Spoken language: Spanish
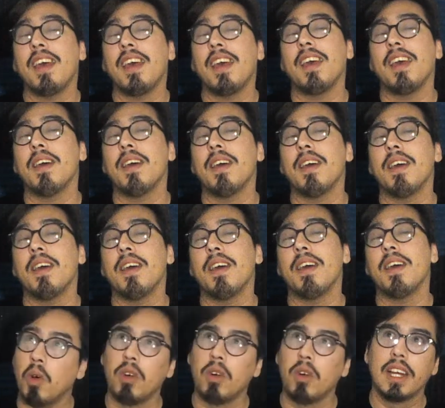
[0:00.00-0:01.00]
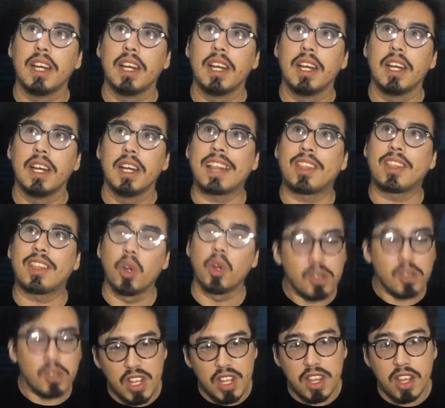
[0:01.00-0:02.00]
próximo 14
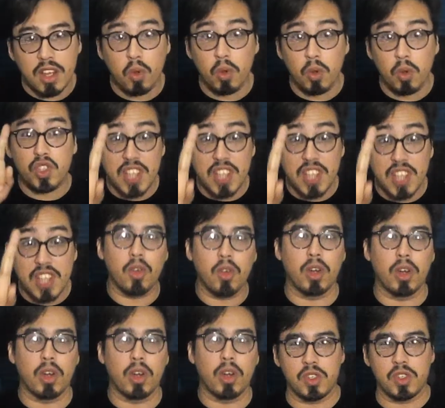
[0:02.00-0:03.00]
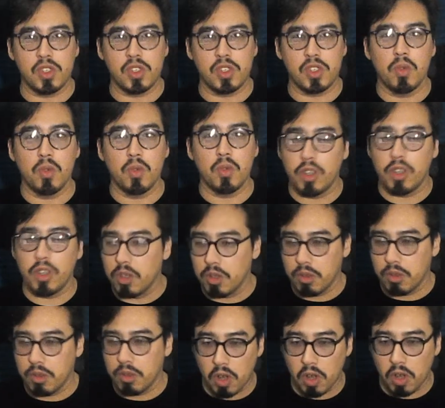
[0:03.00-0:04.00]
de julio, sábado 14 de julio, no
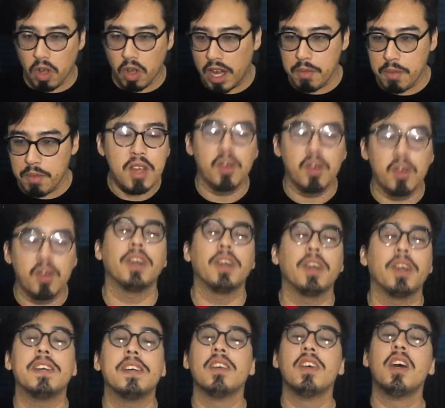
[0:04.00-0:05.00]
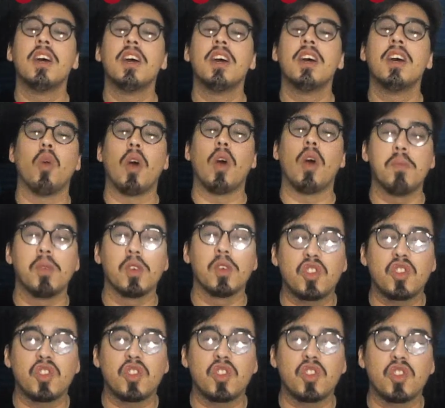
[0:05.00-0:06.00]
haremos domingo esta vez, lo haremos
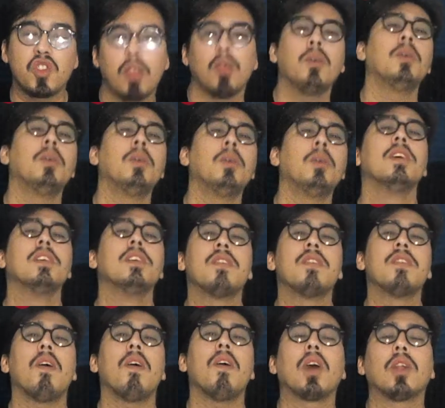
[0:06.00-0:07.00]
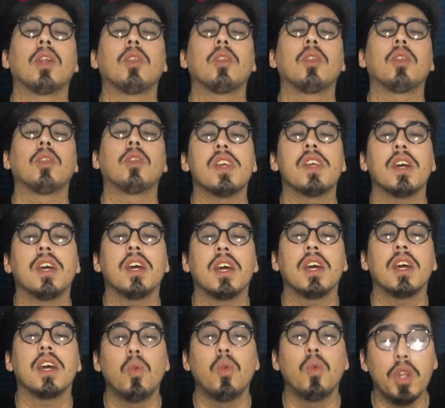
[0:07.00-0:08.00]
sábado, sábado 14 de
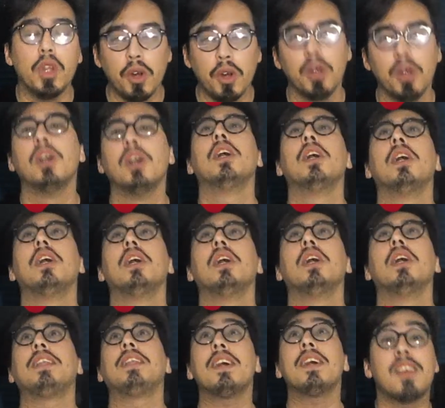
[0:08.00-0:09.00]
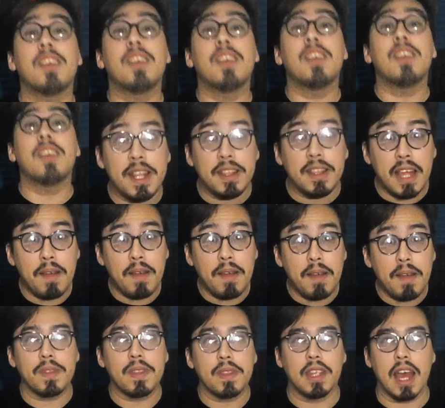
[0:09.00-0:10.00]
julio. Entradas en venta,
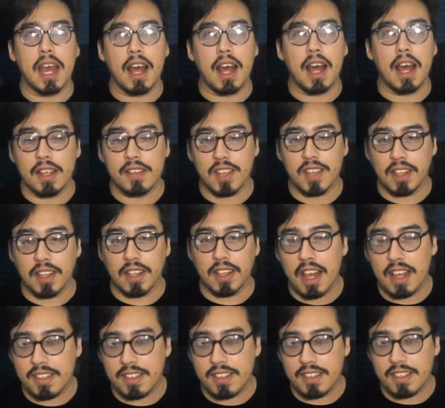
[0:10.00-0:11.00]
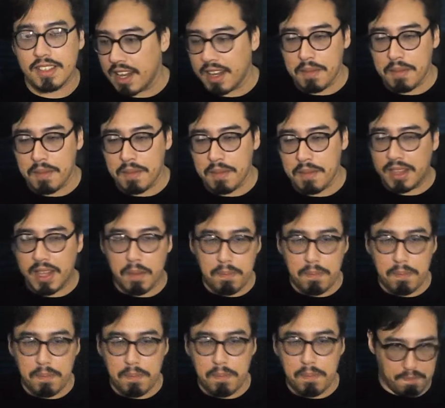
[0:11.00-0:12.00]
ya las entradas estarán en venta
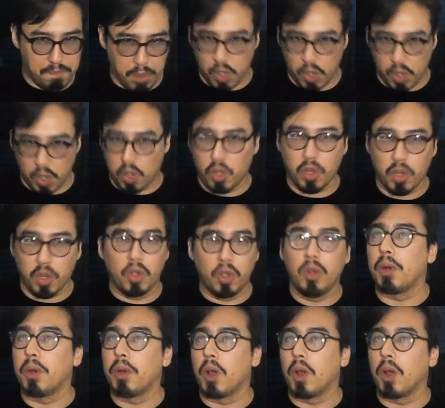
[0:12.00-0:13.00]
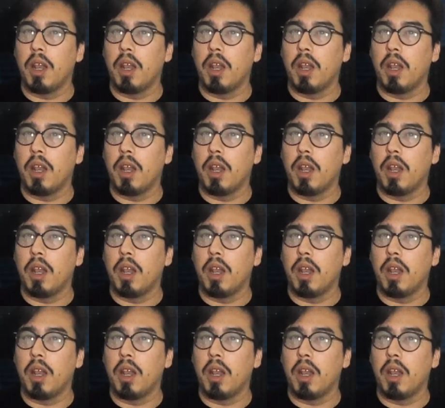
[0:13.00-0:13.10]
pronto, probablemente a